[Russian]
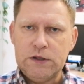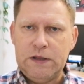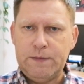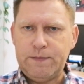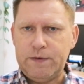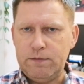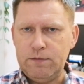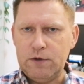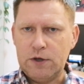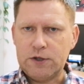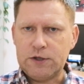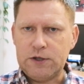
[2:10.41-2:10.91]

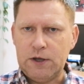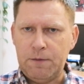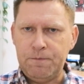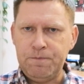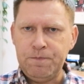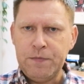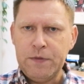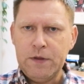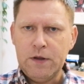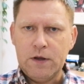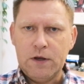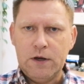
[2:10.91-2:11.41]
например,
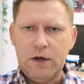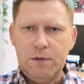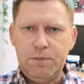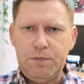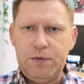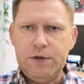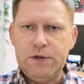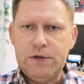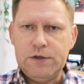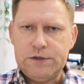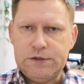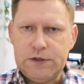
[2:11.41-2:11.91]
там
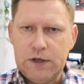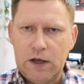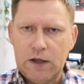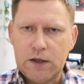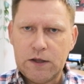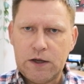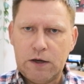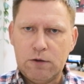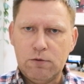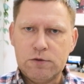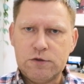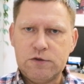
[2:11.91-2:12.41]
50 э,
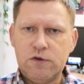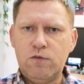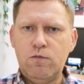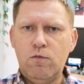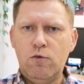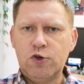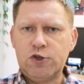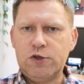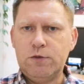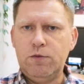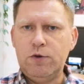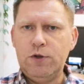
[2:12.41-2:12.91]
градусов,
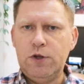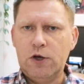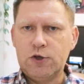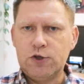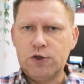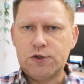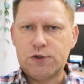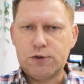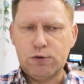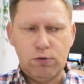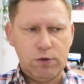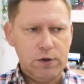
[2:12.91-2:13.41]
может быть,
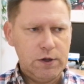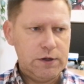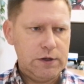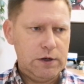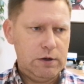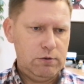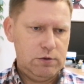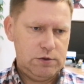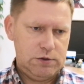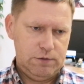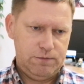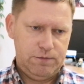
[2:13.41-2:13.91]
даже 40
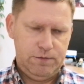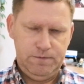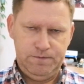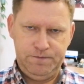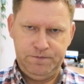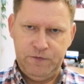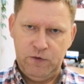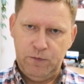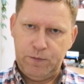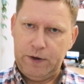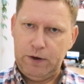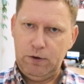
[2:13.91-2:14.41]
градусов,
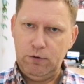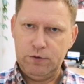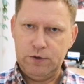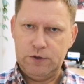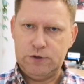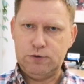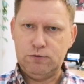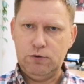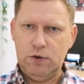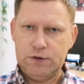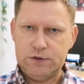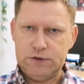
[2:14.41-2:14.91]
в
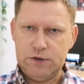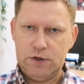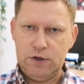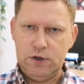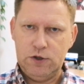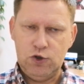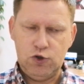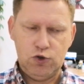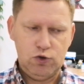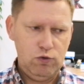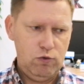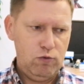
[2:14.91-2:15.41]
определенных ситуациях
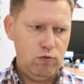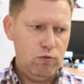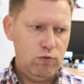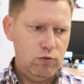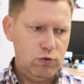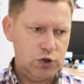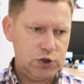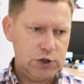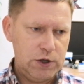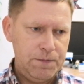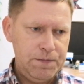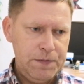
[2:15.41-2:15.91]
еще
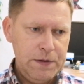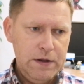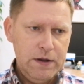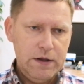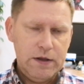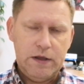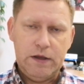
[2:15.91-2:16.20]
уже.